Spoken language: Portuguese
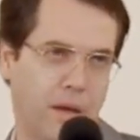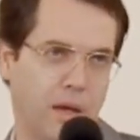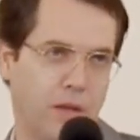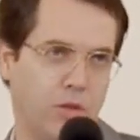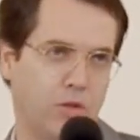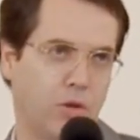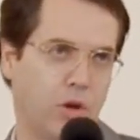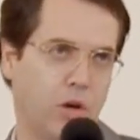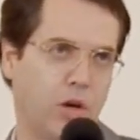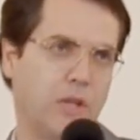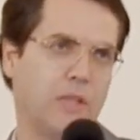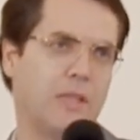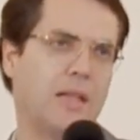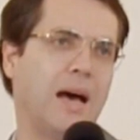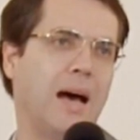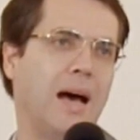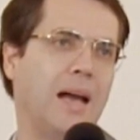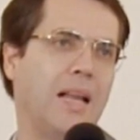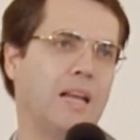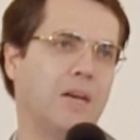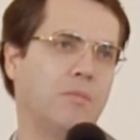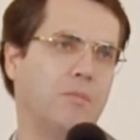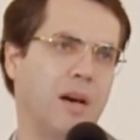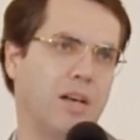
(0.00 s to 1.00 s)
É
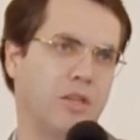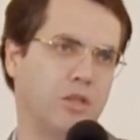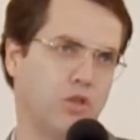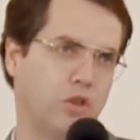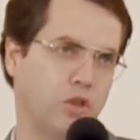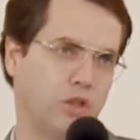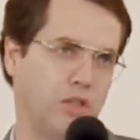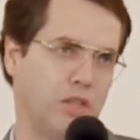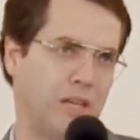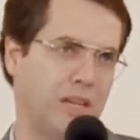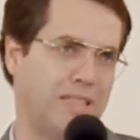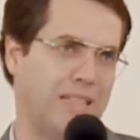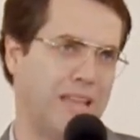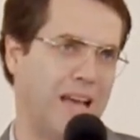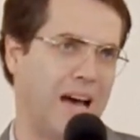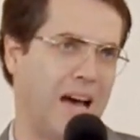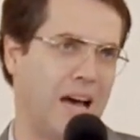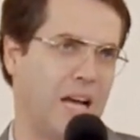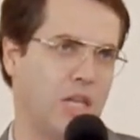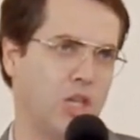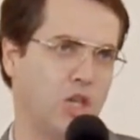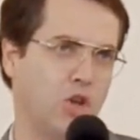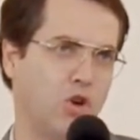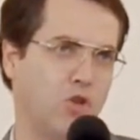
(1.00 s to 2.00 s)
torná-la uma
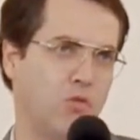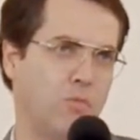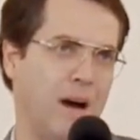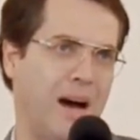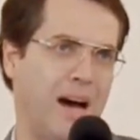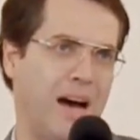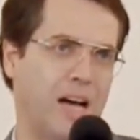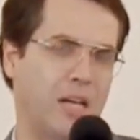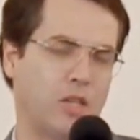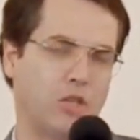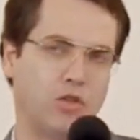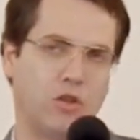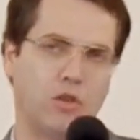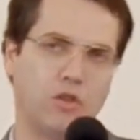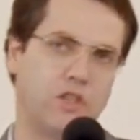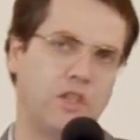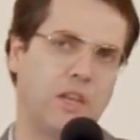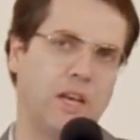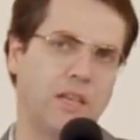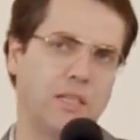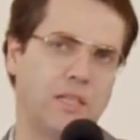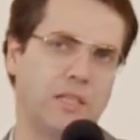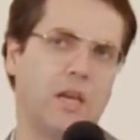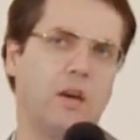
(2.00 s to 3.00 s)
sociedade ou uma
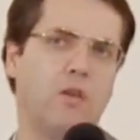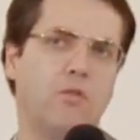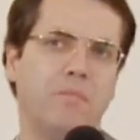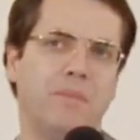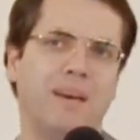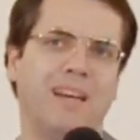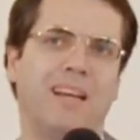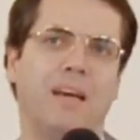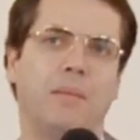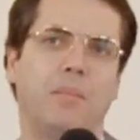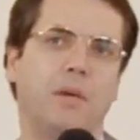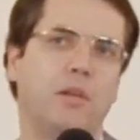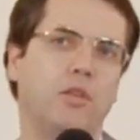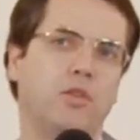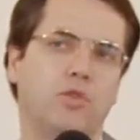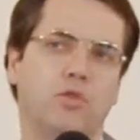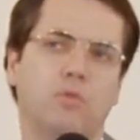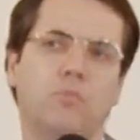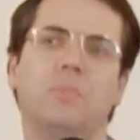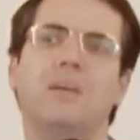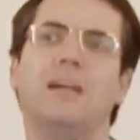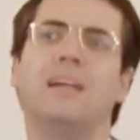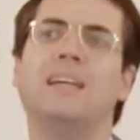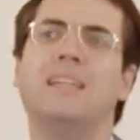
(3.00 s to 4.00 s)
associação meramente
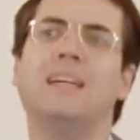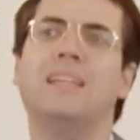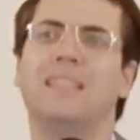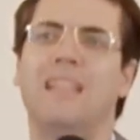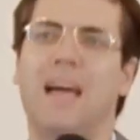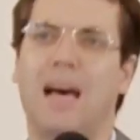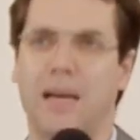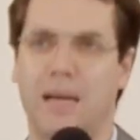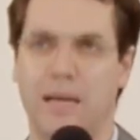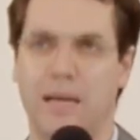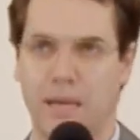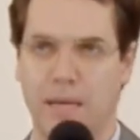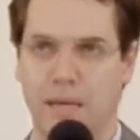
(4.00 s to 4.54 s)
humana,